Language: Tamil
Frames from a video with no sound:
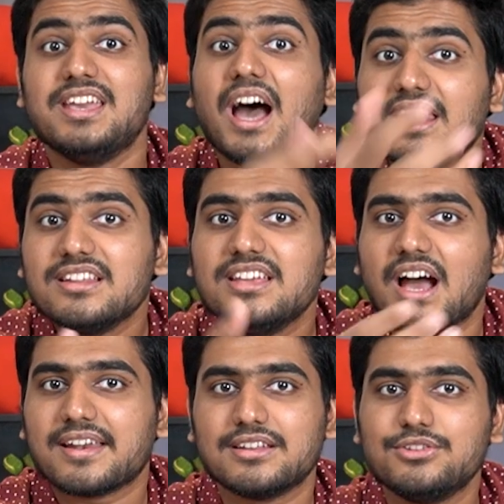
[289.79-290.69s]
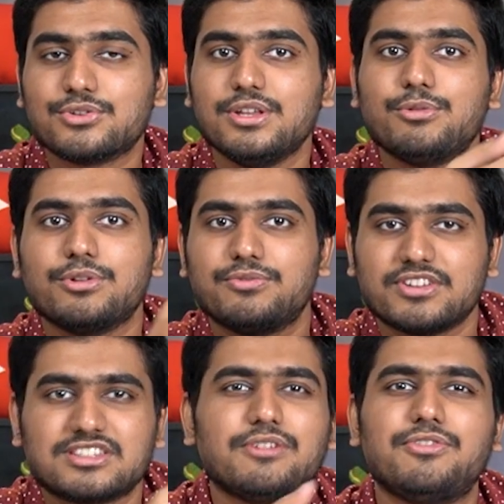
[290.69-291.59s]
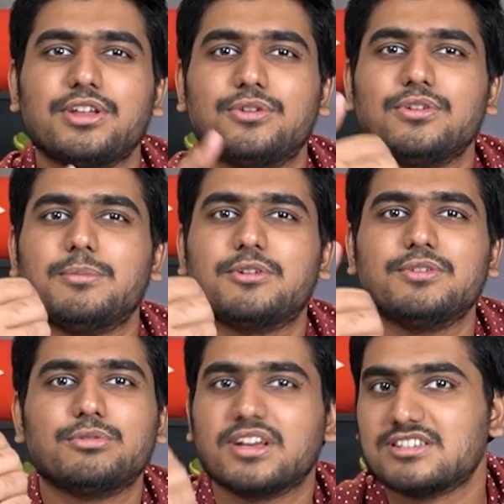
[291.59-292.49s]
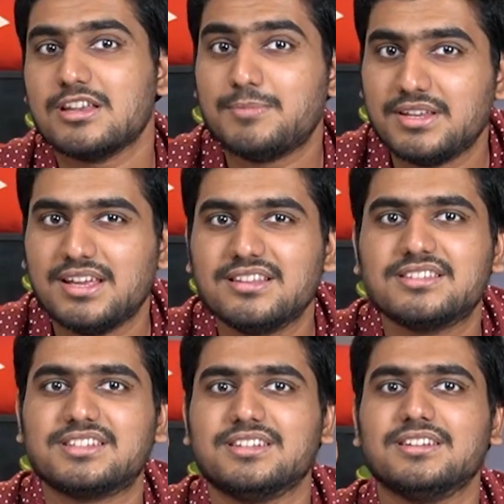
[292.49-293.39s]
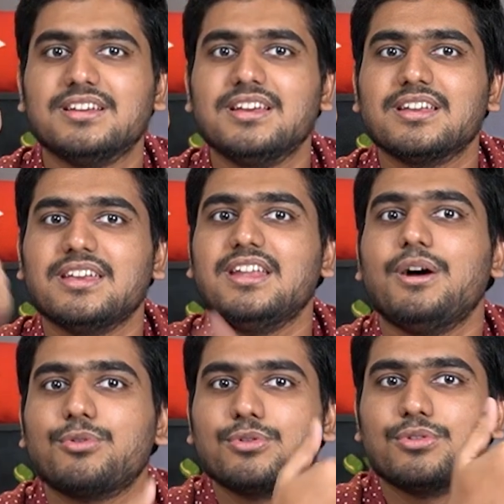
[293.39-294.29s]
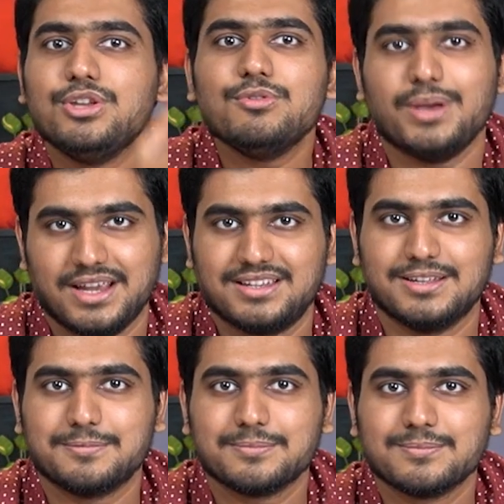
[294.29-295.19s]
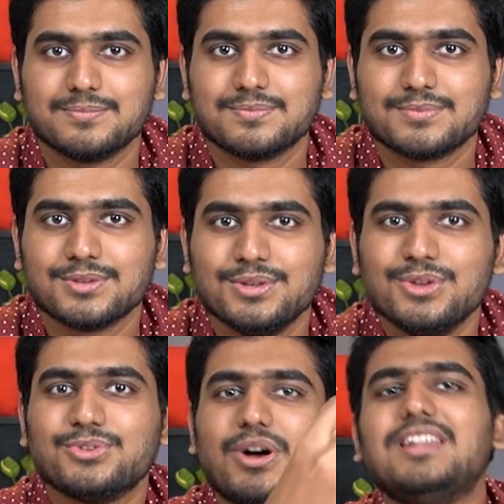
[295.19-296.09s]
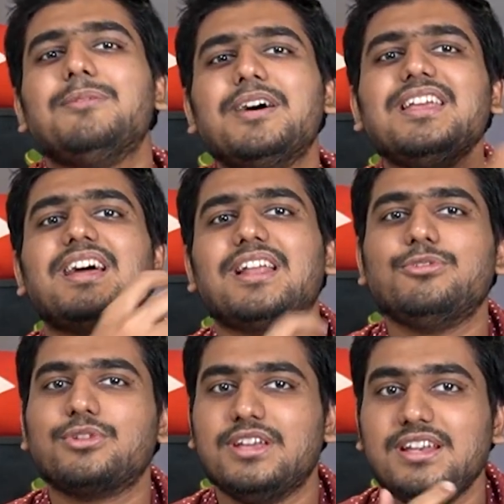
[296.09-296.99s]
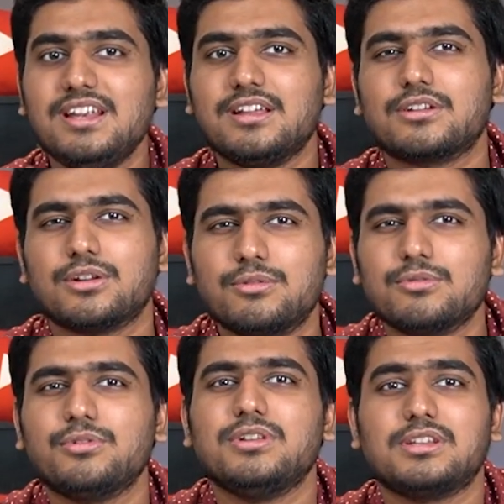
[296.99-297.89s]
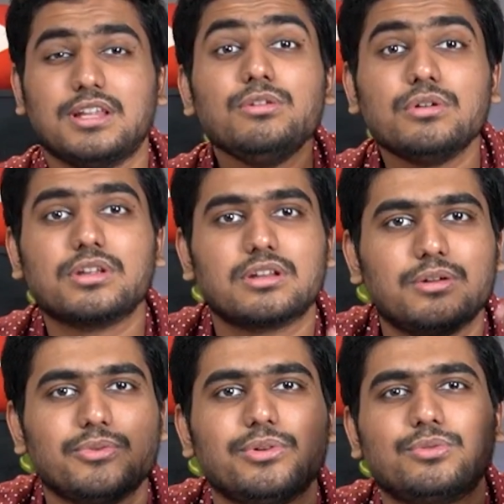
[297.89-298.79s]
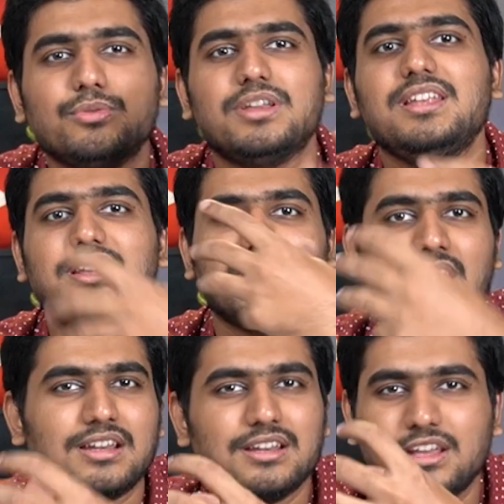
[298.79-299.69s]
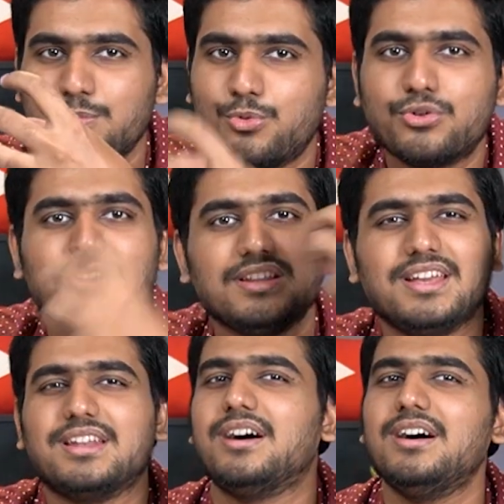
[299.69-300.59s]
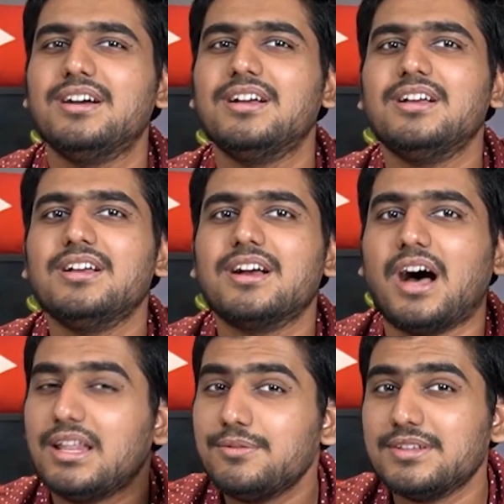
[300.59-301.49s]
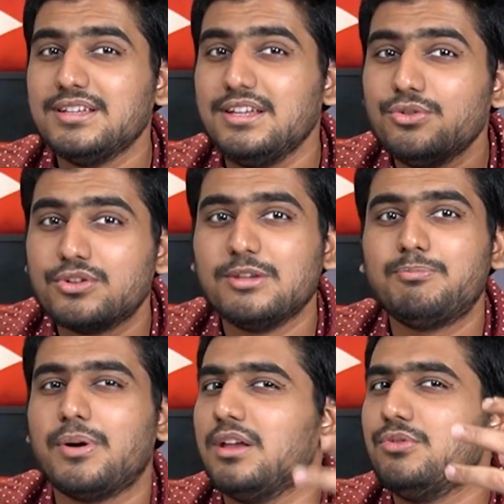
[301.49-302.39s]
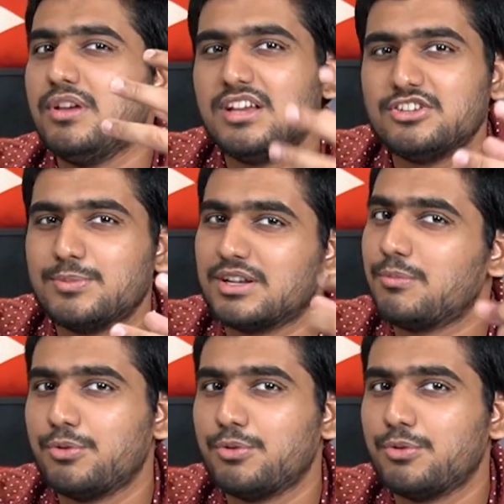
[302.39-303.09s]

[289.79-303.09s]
யார் அது யார் அதுன்னு சொல்லி ஒரு ஃபஸ்ட் ஆஃப் வரைக்கும் நமக்கு வந்து ஒரு எக்ஸைட்மெண்ட் இருந்துச்சு ஏன்னா ஒரு ஒரு நியூ ஆக்டர் ஸோ அந்த மாதிரி யாராவது ஒரு ஹிந்தியில் இருக்கிறவங்களோ இல்லை தெலுங்கில் இருக்கிறவங்களோ தூக்கி இந்த கேரக்டர் நீங்கள் போட்டிருந்தீங்கன்னா அது வந்து இன்னும் க்ரிப்பாக இன்னும் என்கேஜ்மெண்ட்டாக